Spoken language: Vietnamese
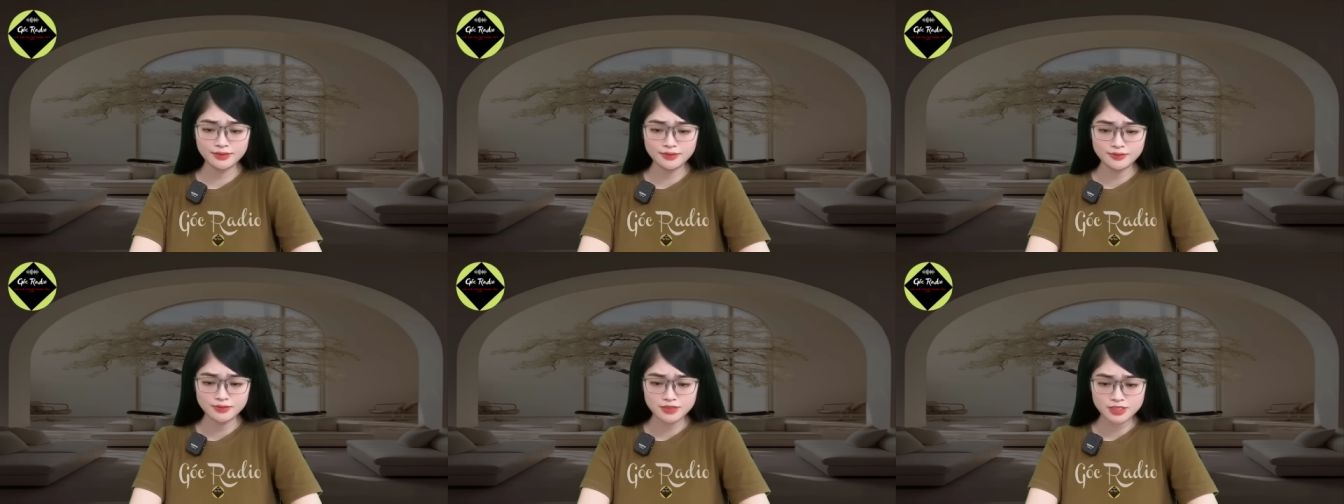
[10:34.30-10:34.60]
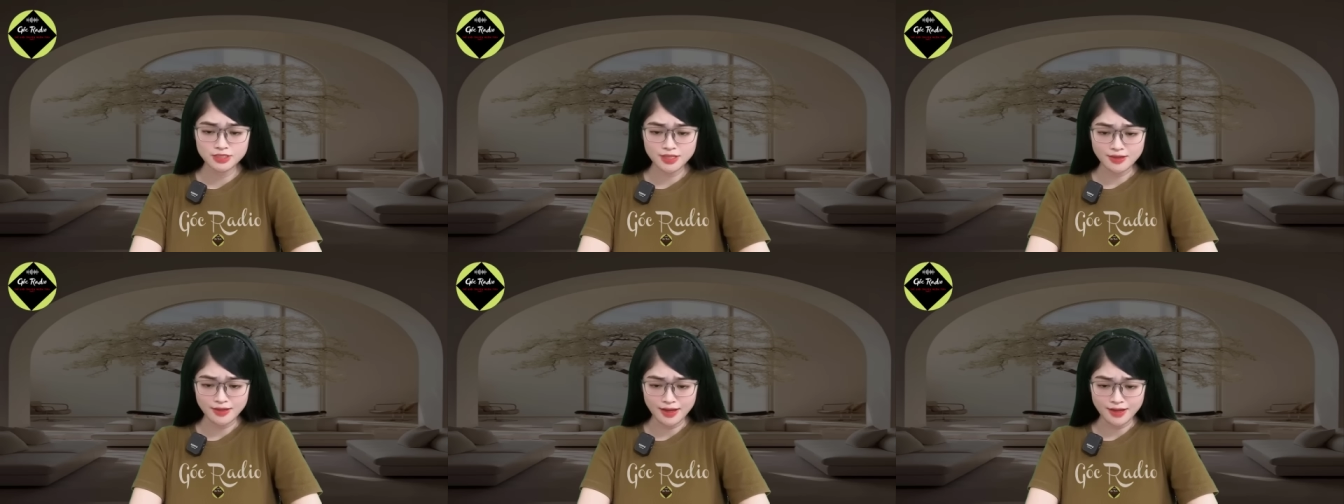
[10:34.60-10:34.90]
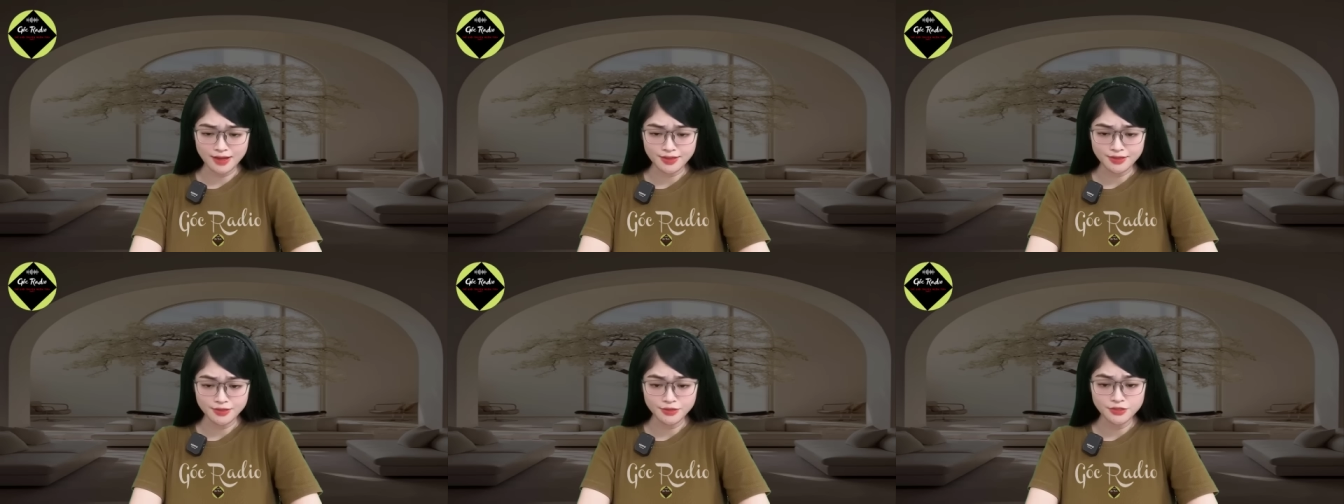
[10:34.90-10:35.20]
Trả
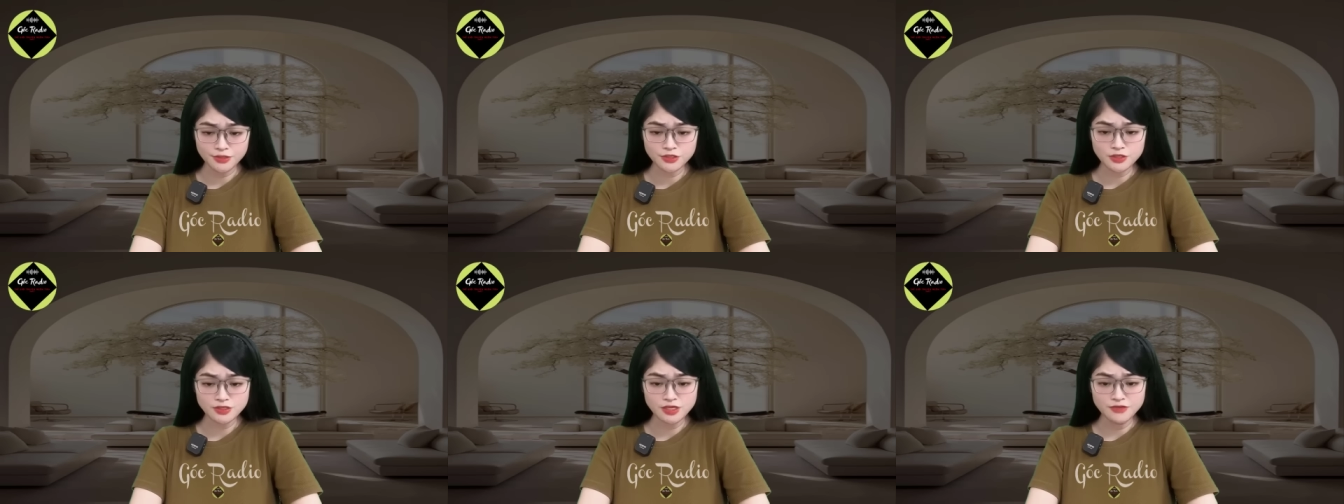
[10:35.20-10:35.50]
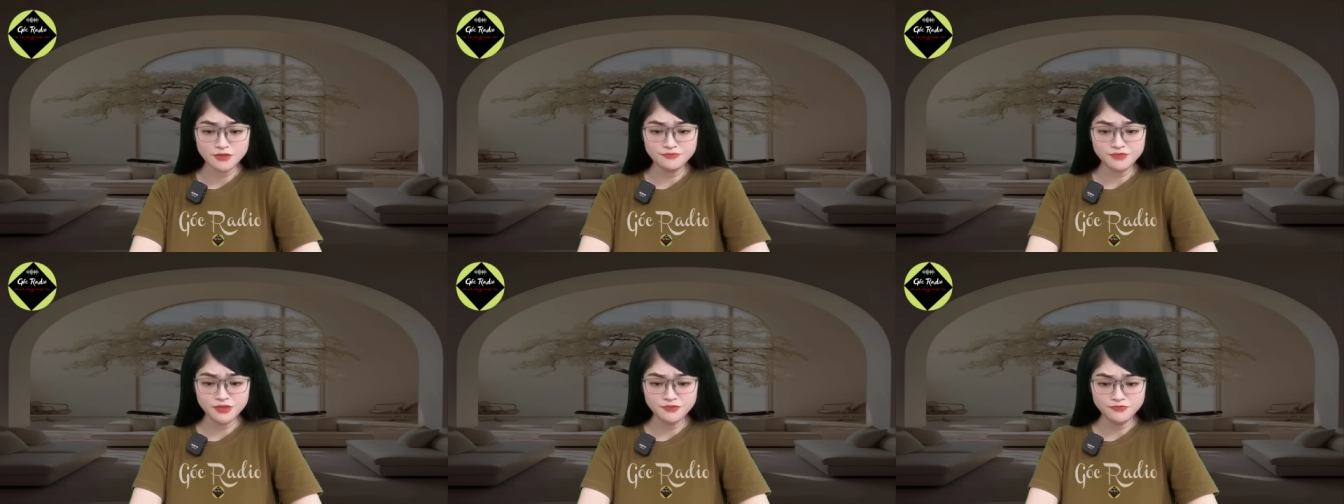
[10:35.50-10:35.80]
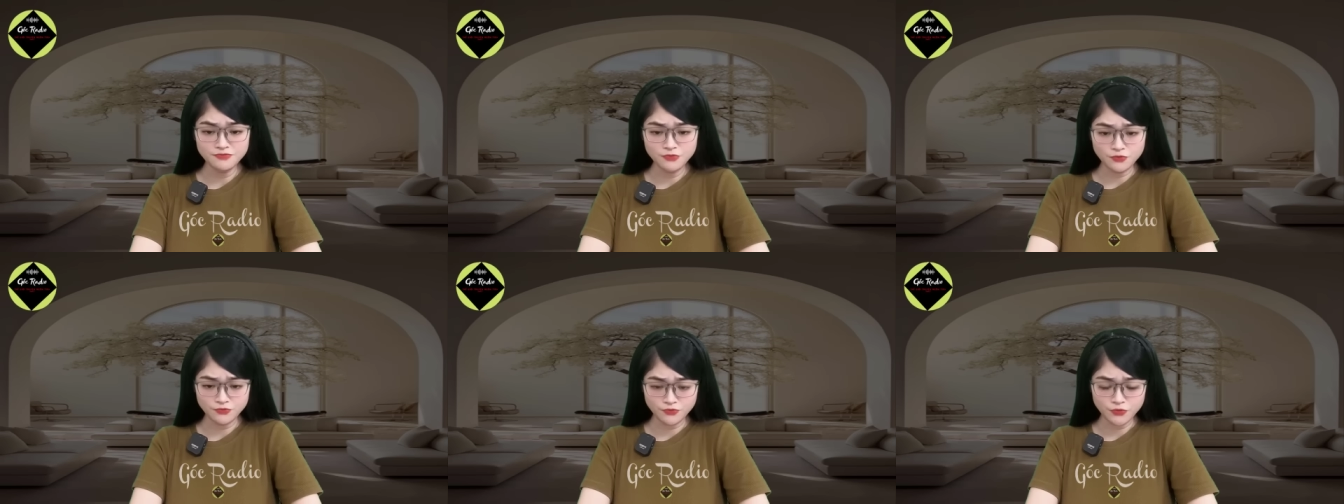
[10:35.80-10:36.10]
lại cho nhân viên
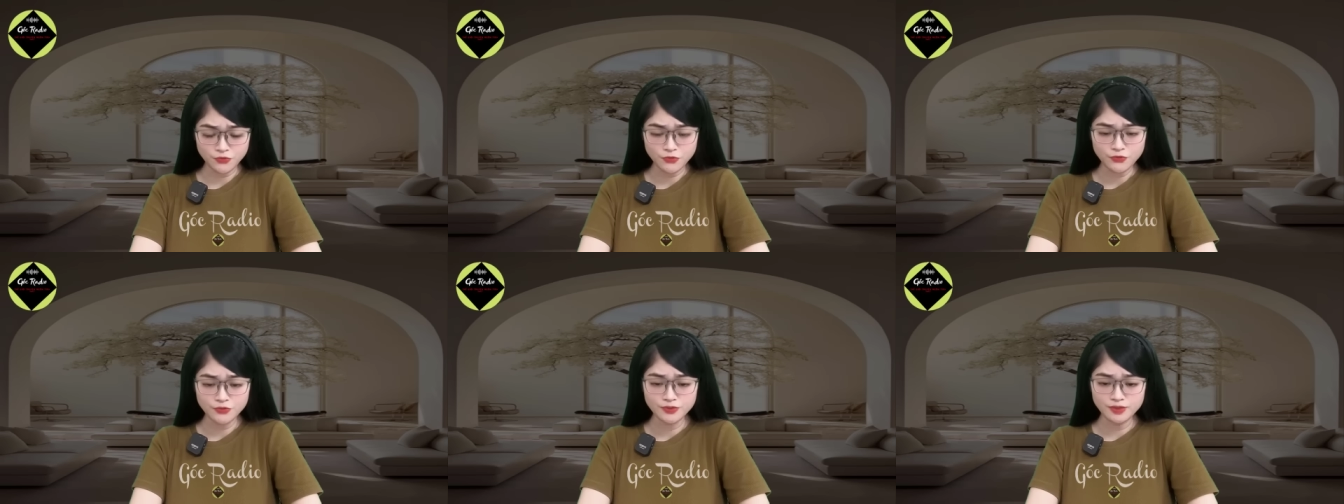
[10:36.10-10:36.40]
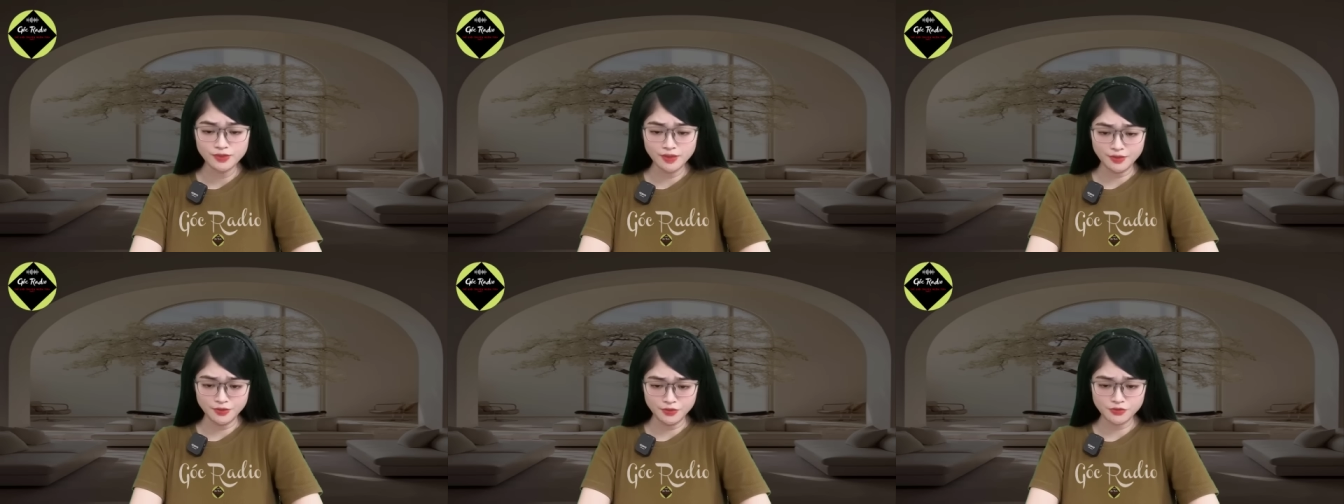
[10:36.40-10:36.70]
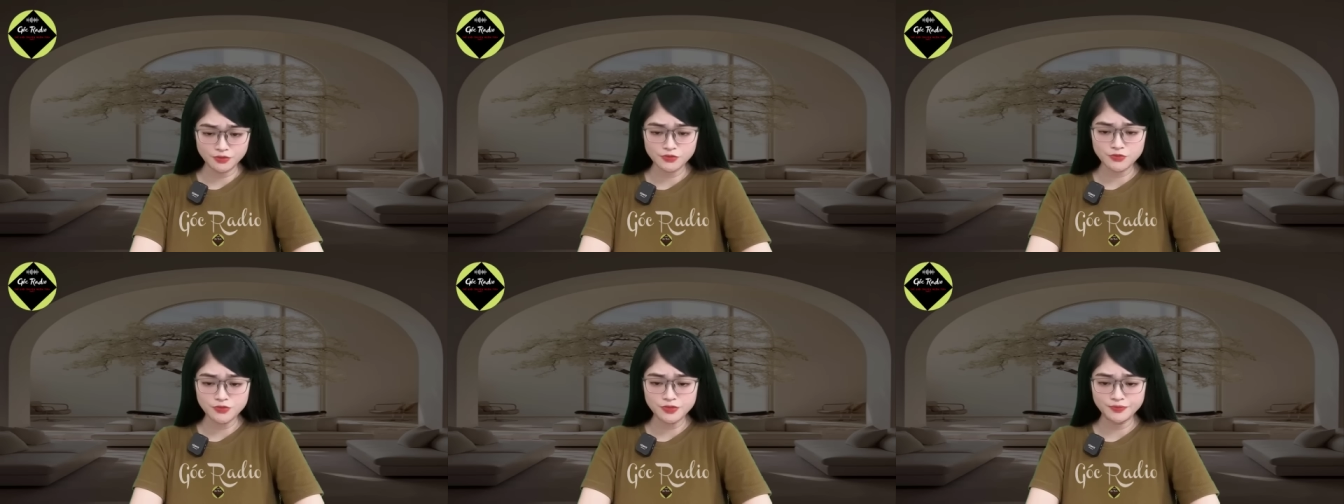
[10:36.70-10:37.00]
phục vụ là
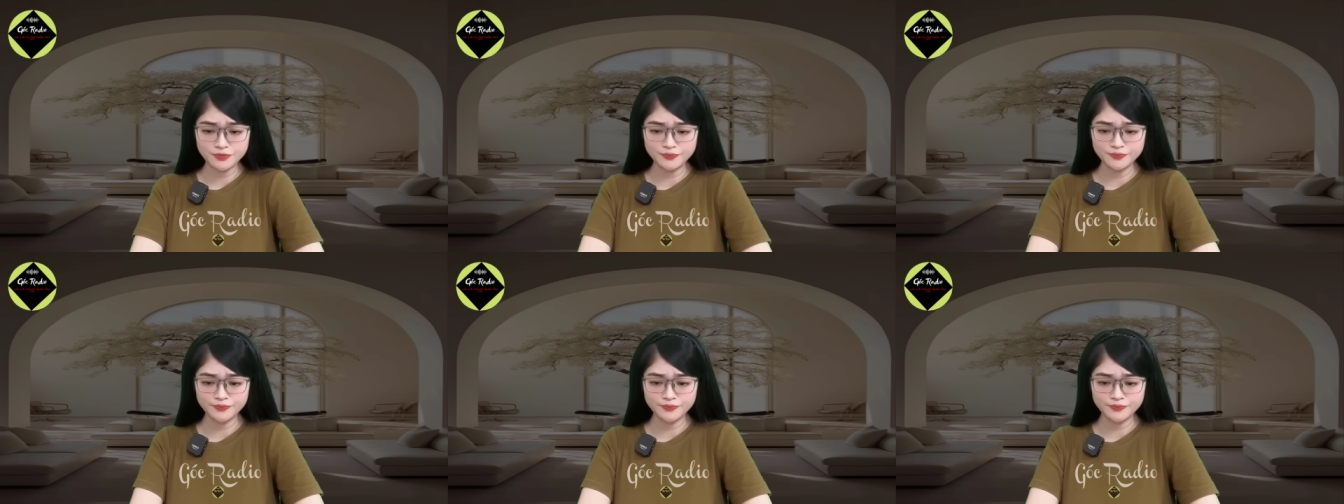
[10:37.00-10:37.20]
được rồi.